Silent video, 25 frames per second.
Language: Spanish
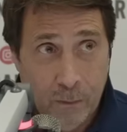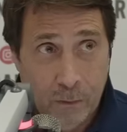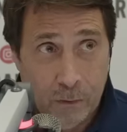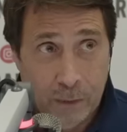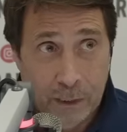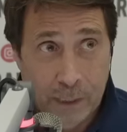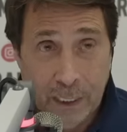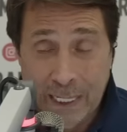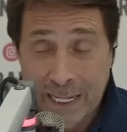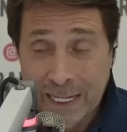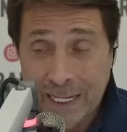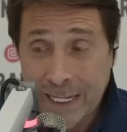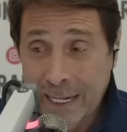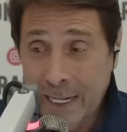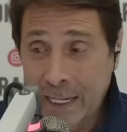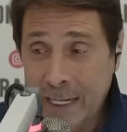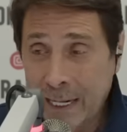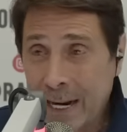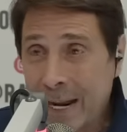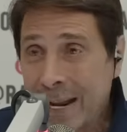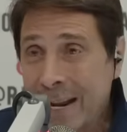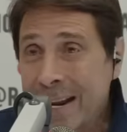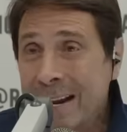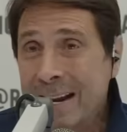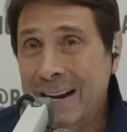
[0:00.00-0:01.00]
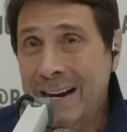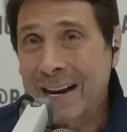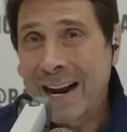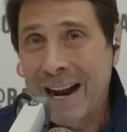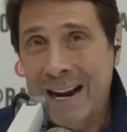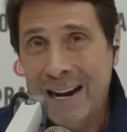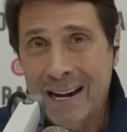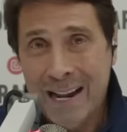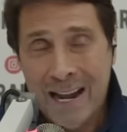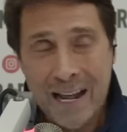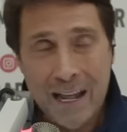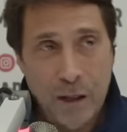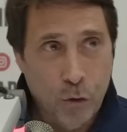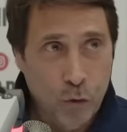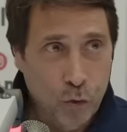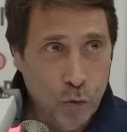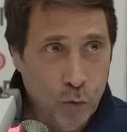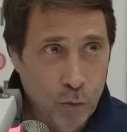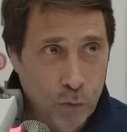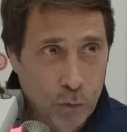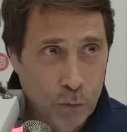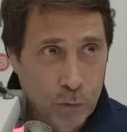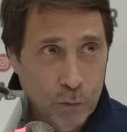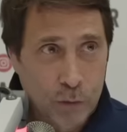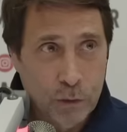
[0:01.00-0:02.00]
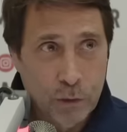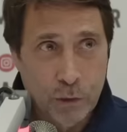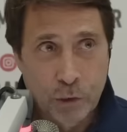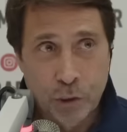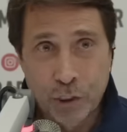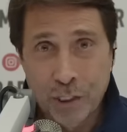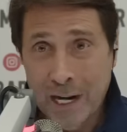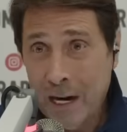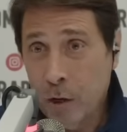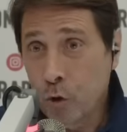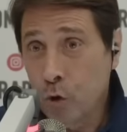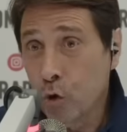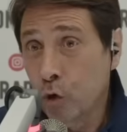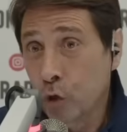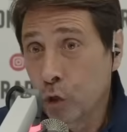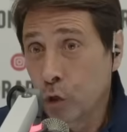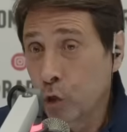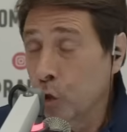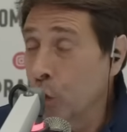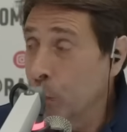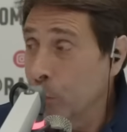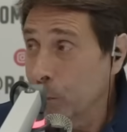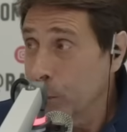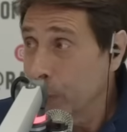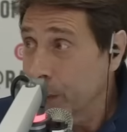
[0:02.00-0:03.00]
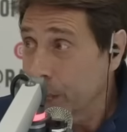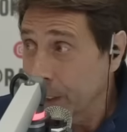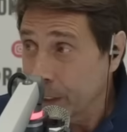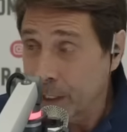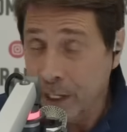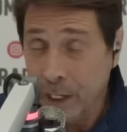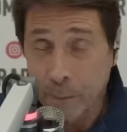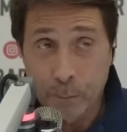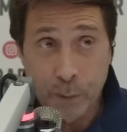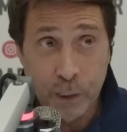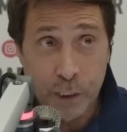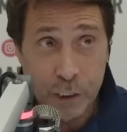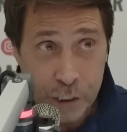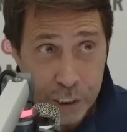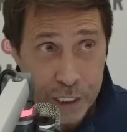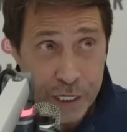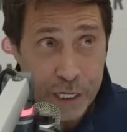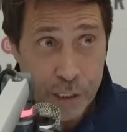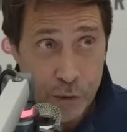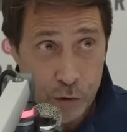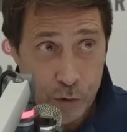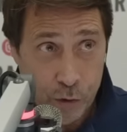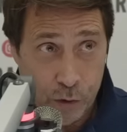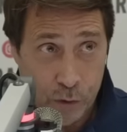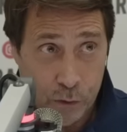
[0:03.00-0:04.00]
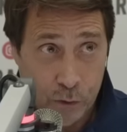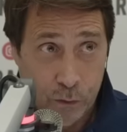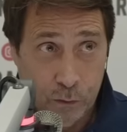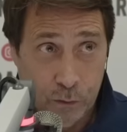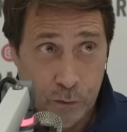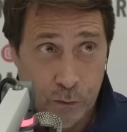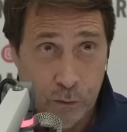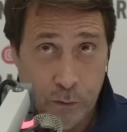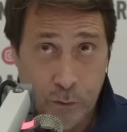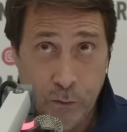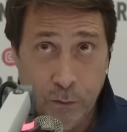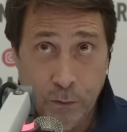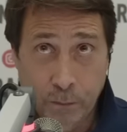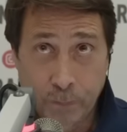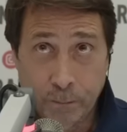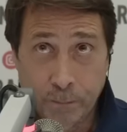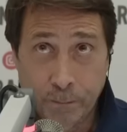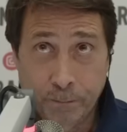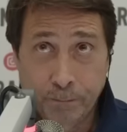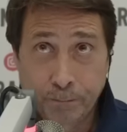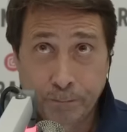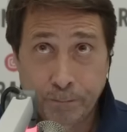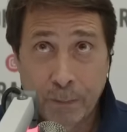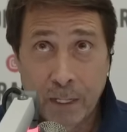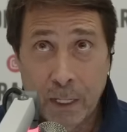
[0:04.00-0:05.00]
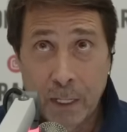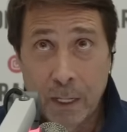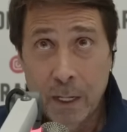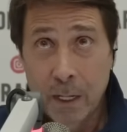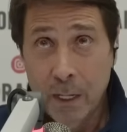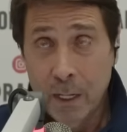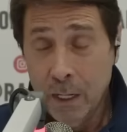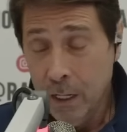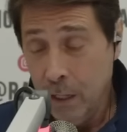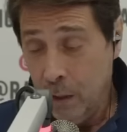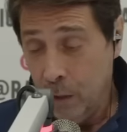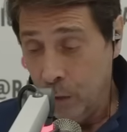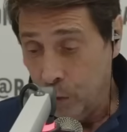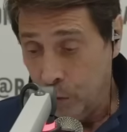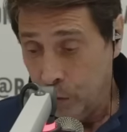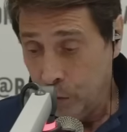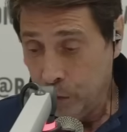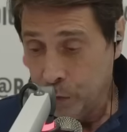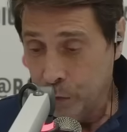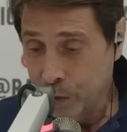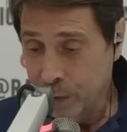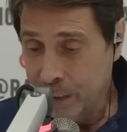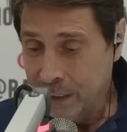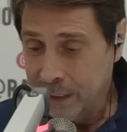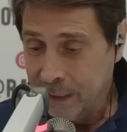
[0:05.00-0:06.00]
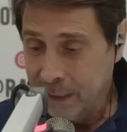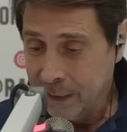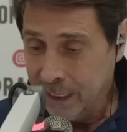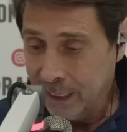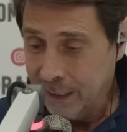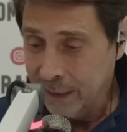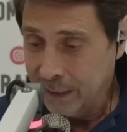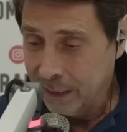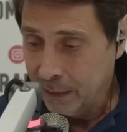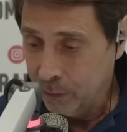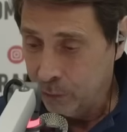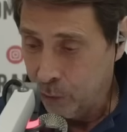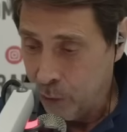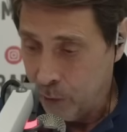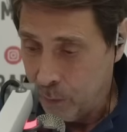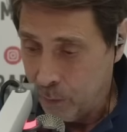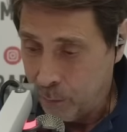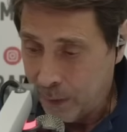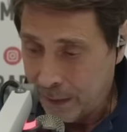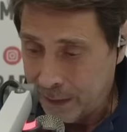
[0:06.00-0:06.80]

O sea, la guerra ha escalado ya con nombre y apellido, ¿no? 8 y 16 en todo el